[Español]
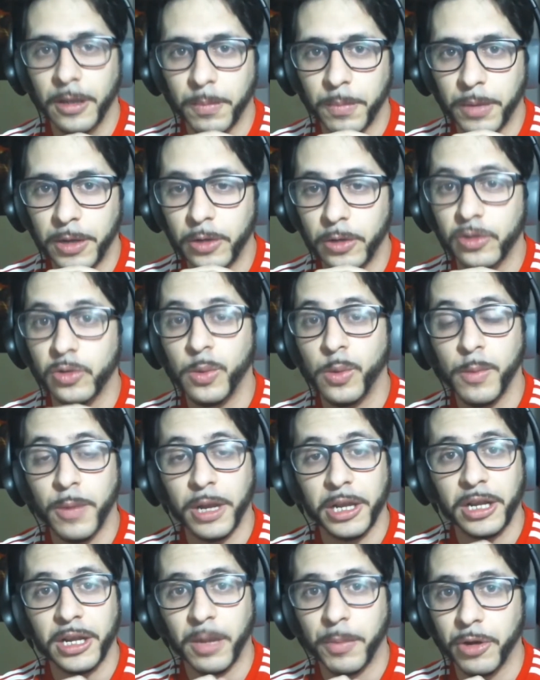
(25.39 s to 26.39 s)
Pero estoy muy
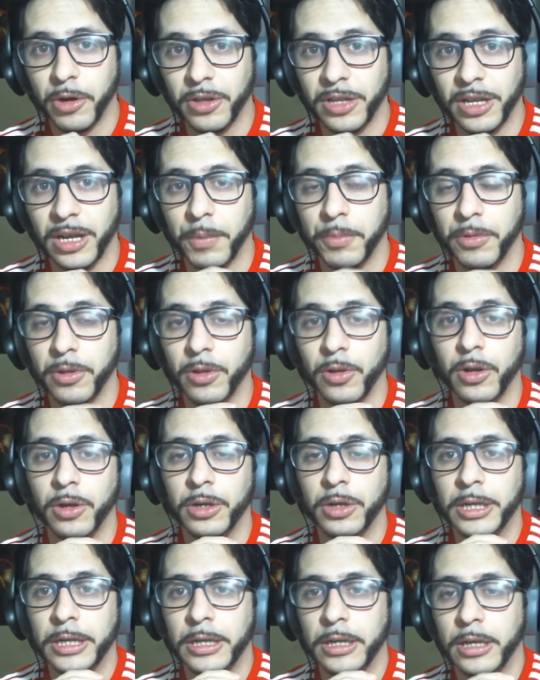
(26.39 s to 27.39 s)
manija por este capítulo
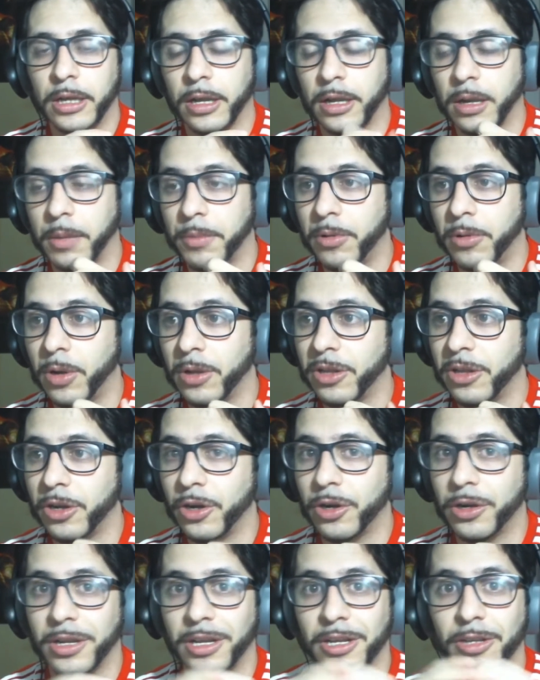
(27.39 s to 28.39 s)
el capítulo anterior
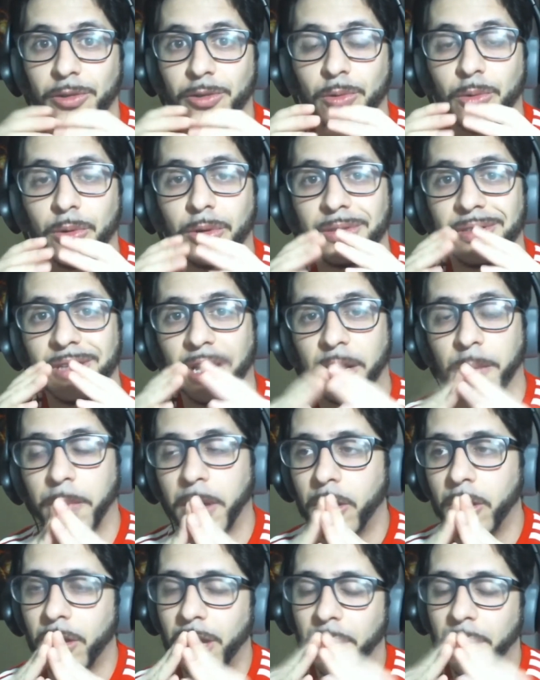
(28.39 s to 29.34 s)
estuvo zarpado.